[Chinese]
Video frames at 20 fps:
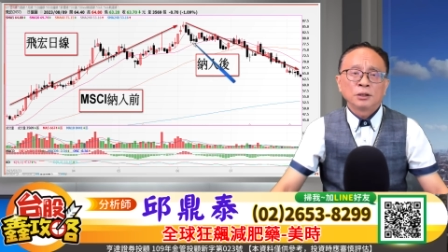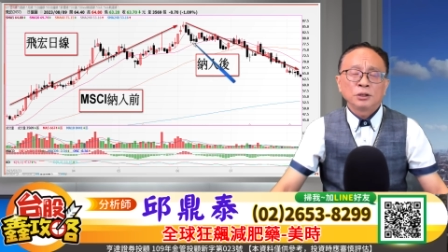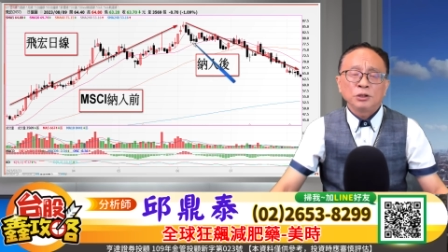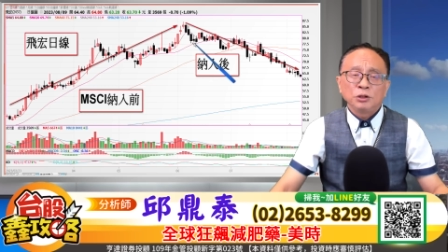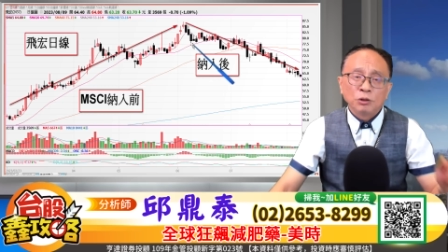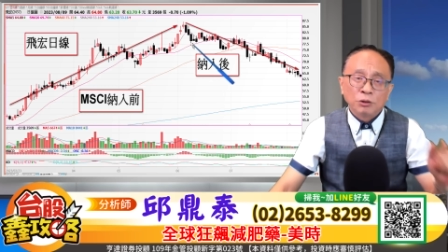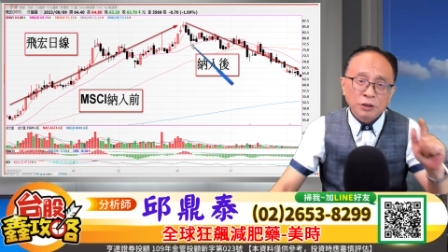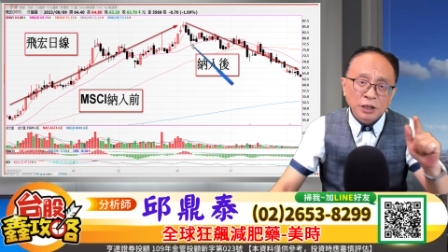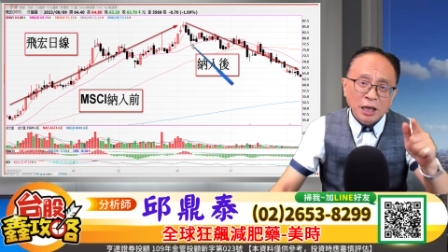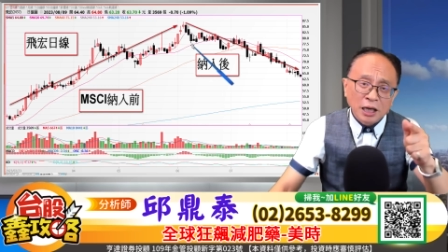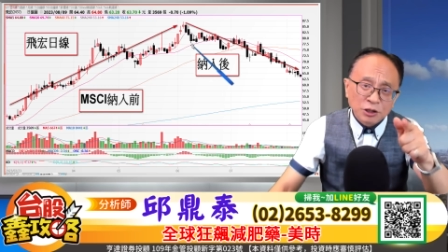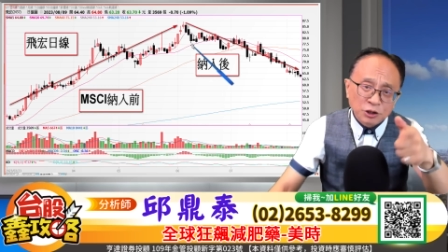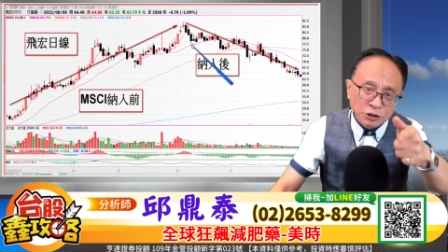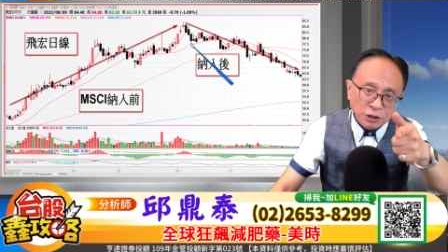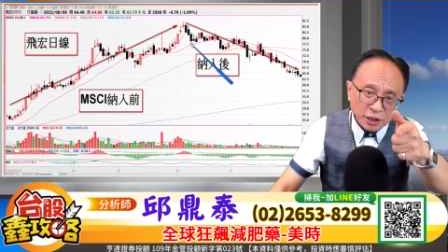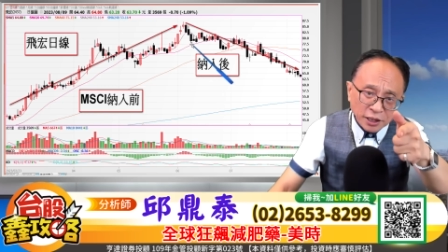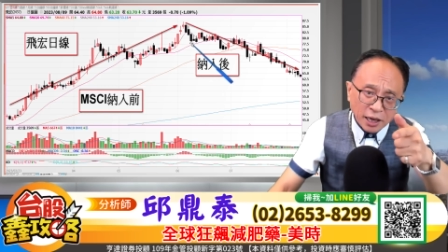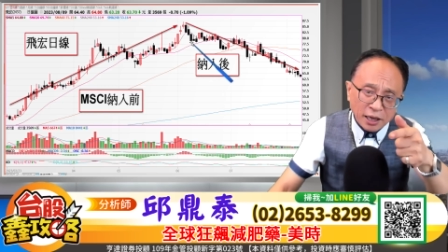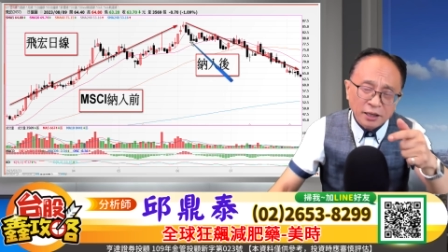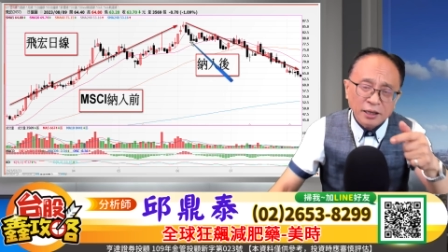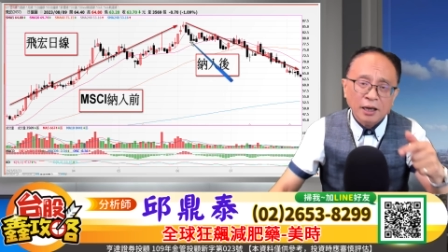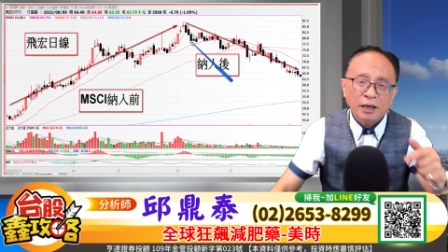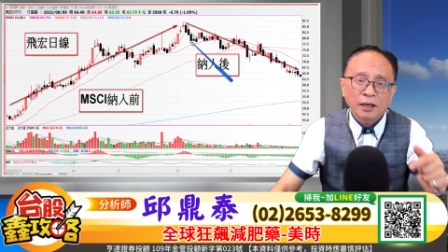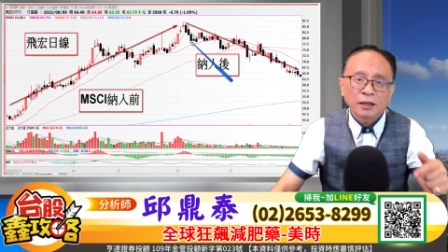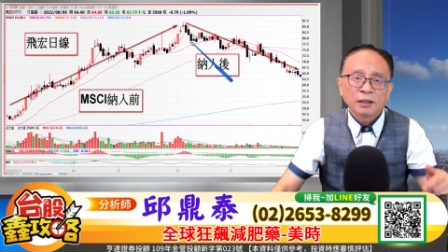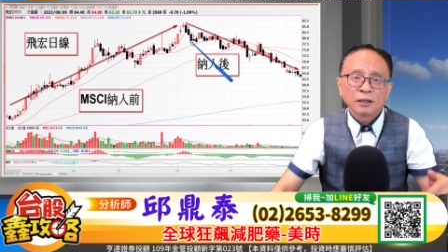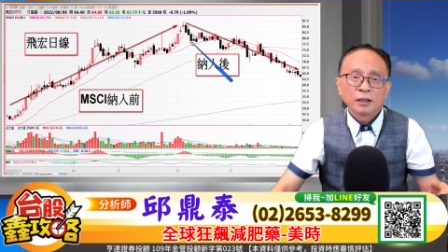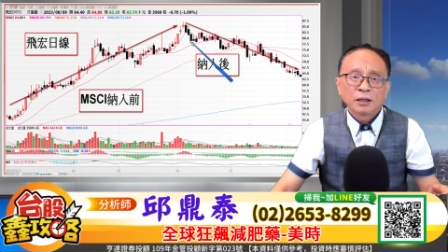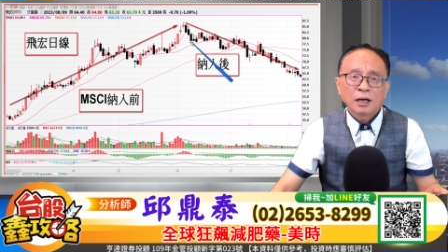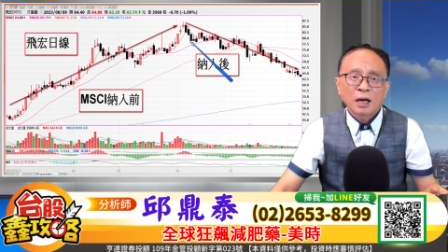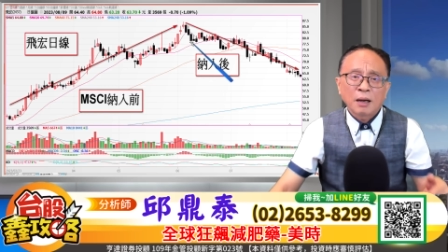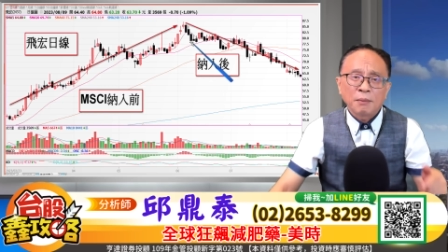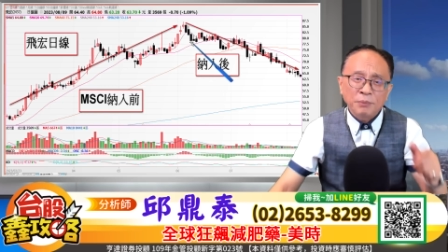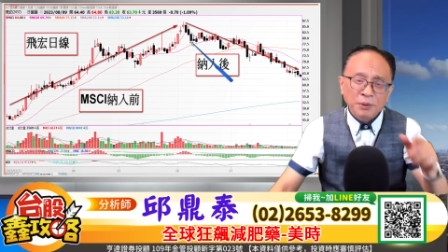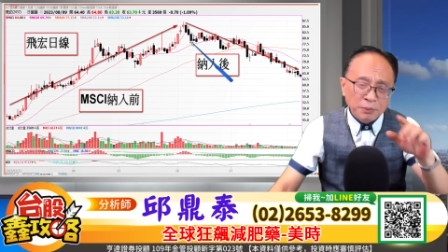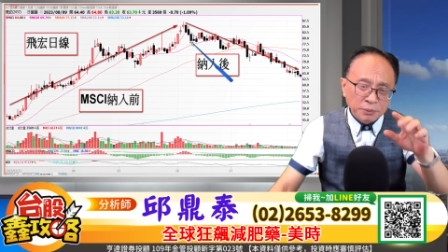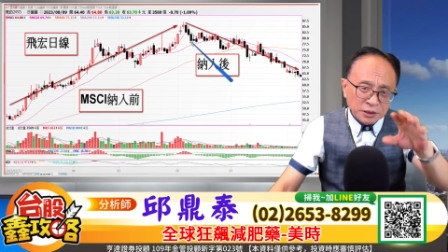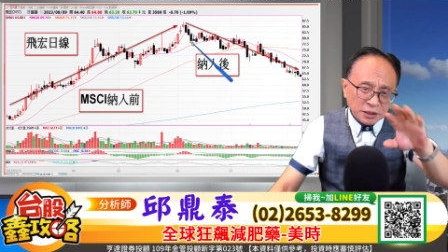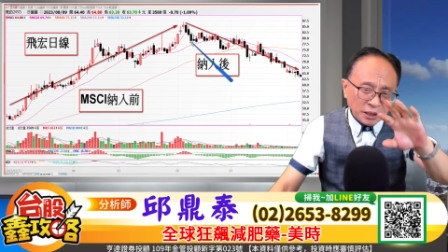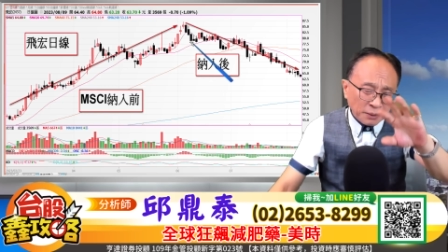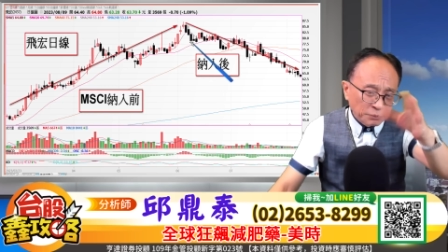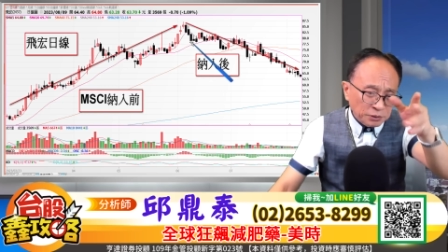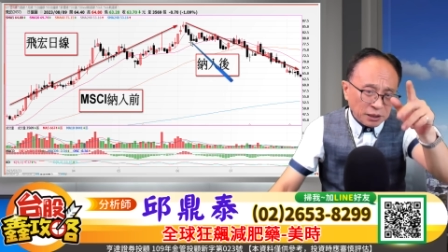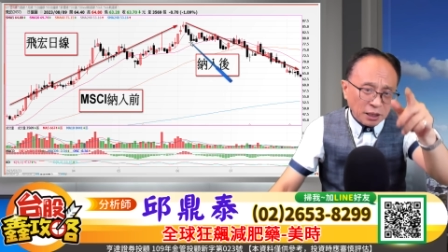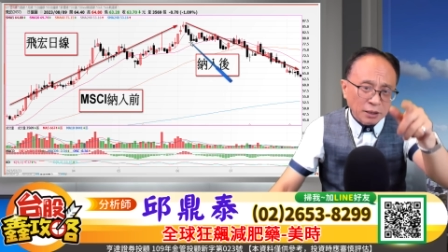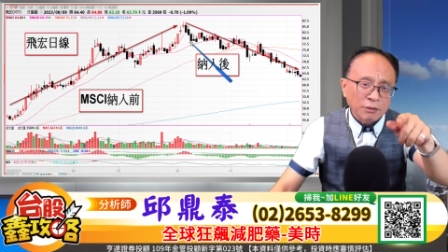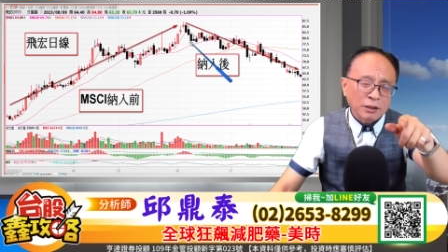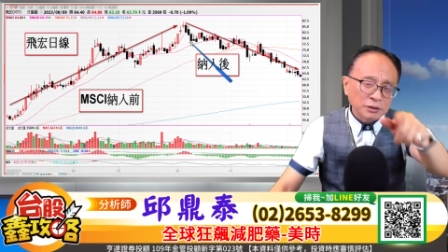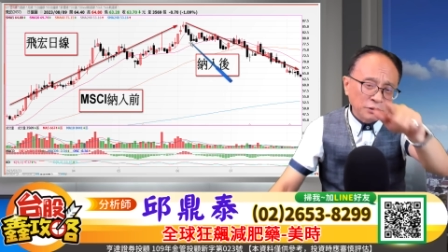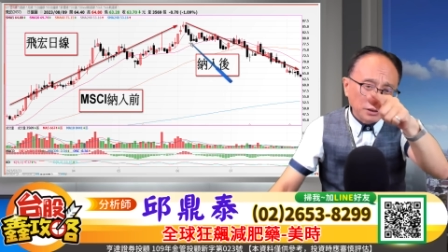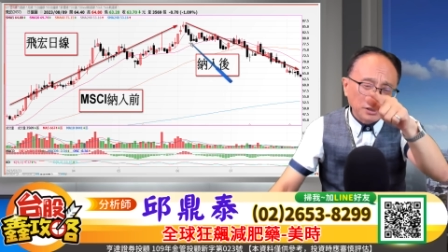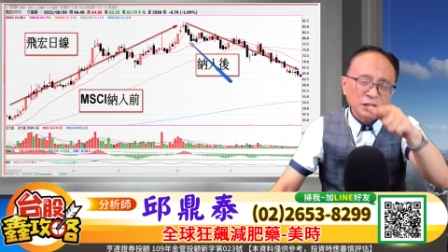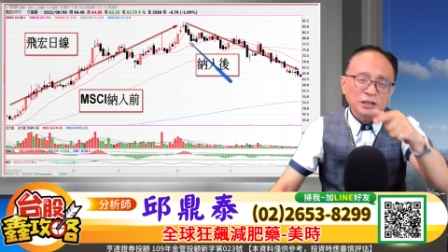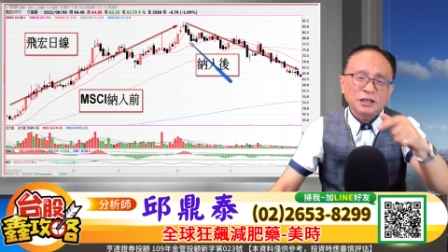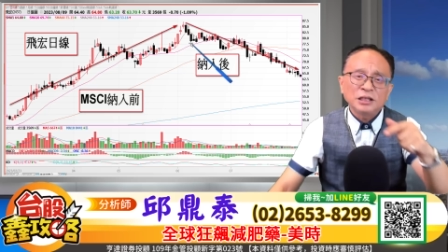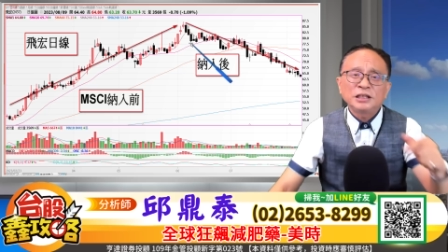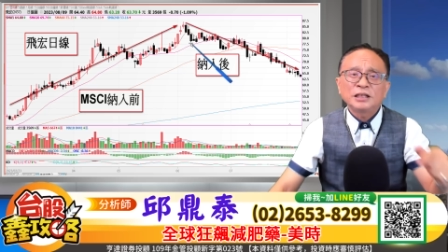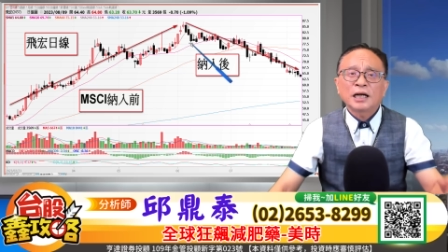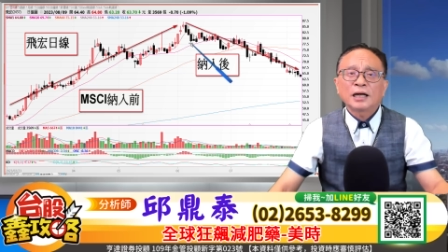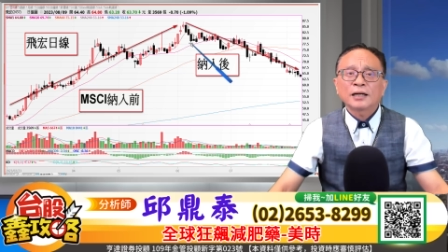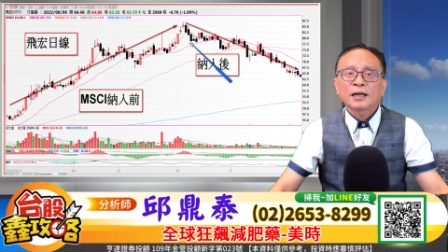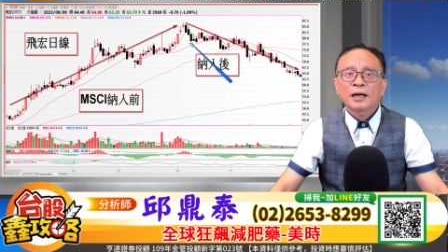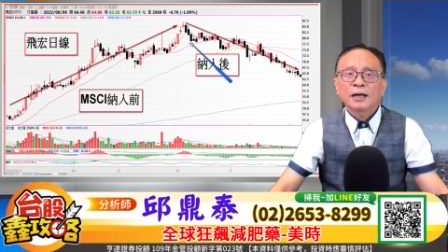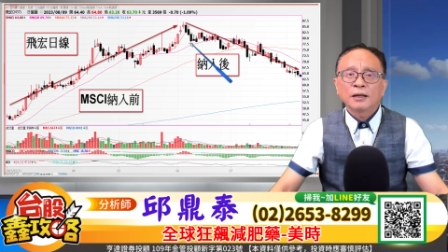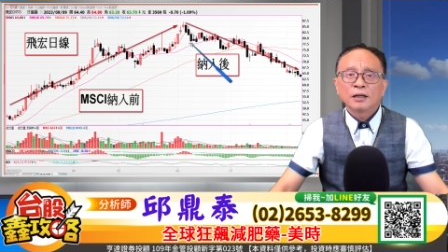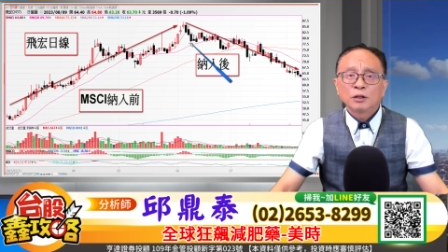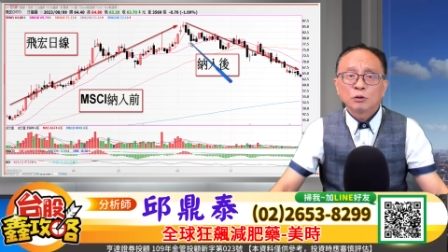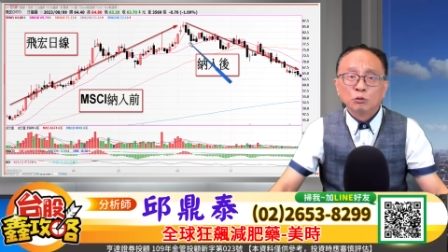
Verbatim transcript: 有样学样啦。啊，没想不到的话就自己想啦。